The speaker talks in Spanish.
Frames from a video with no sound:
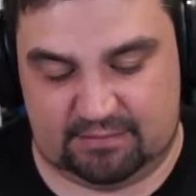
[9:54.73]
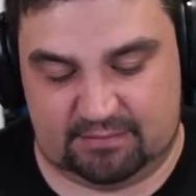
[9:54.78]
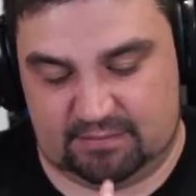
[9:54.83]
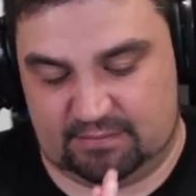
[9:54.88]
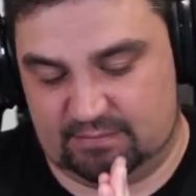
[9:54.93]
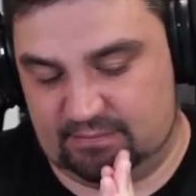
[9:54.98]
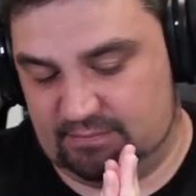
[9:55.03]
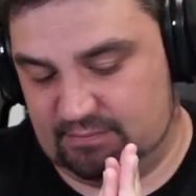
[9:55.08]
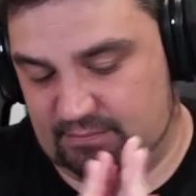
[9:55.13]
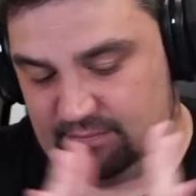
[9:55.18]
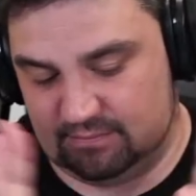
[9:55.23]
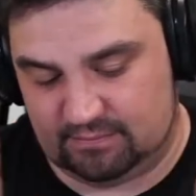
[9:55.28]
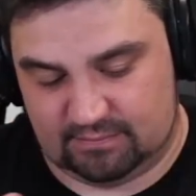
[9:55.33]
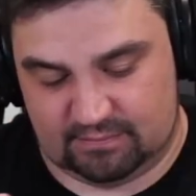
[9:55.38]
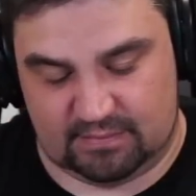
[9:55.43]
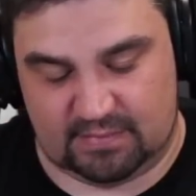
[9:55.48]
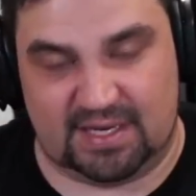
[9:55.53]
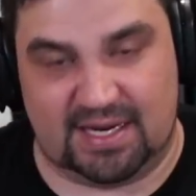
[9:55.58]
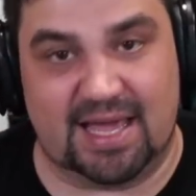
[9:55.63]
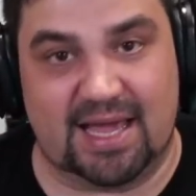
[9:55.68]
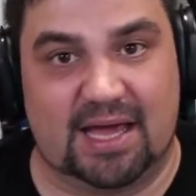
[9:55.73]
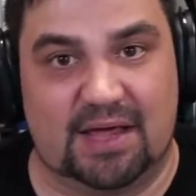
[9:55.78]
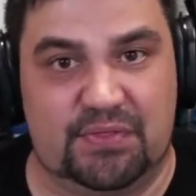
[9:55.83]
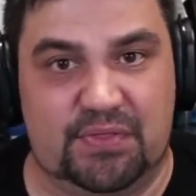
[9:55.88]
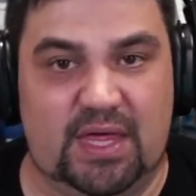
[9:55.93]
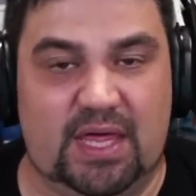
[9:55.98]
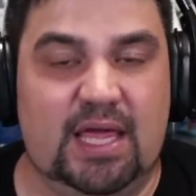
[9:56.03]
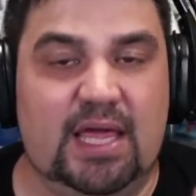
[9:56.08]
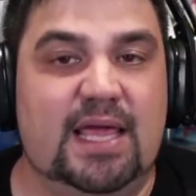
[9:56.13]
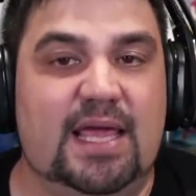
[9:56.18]
Mm,
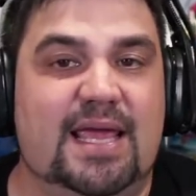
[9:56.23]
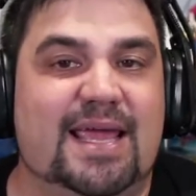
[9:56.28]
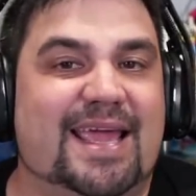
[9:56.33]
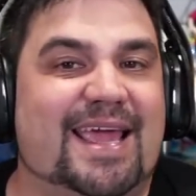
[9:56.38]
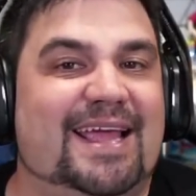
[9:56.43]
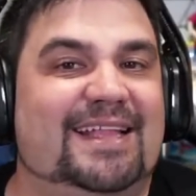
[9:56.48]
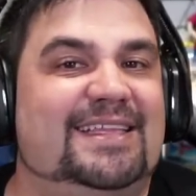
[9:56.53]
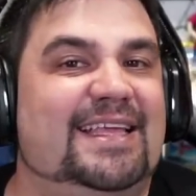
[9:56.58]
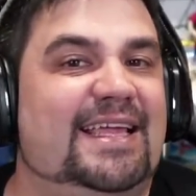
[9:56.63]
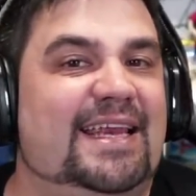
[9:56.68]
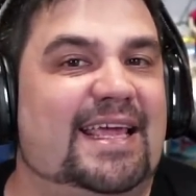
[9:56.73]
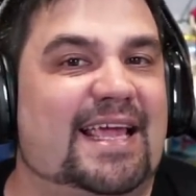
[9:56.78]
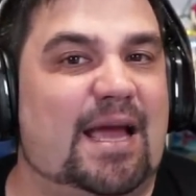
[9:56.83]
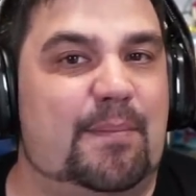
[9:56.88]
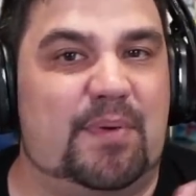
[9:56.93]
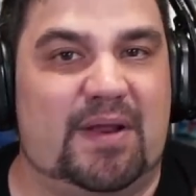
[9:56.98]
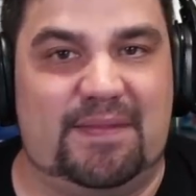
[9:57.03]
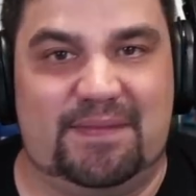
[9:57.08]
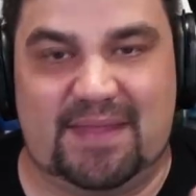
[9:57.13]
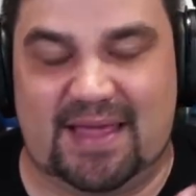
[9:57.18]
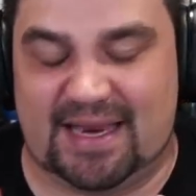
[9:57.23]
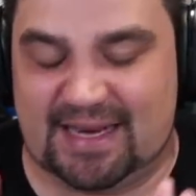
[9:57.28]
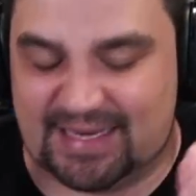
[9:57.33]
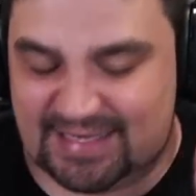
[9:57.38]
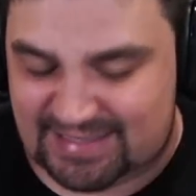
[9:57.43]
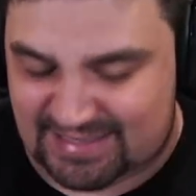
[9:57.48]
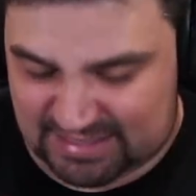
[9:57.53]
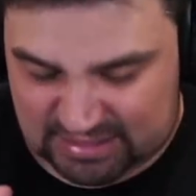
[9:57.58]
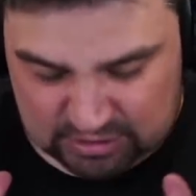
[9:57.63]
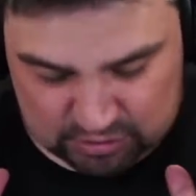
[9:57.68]
Legacy que tiene que aprender
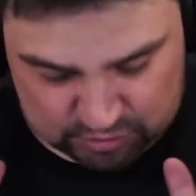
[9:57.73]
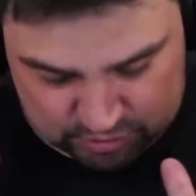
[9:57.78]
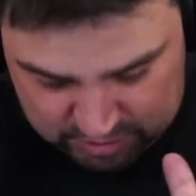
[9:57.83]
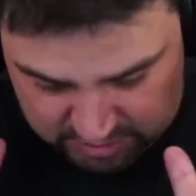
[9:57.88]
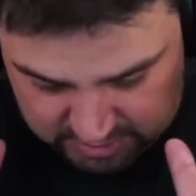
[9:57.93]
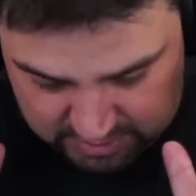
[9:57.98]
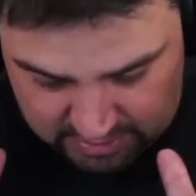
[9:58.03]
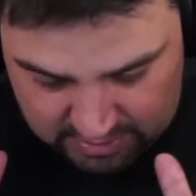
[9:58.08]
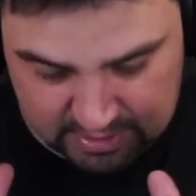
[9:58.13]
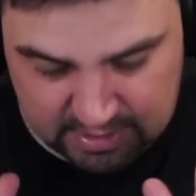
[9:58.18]
sí o sí.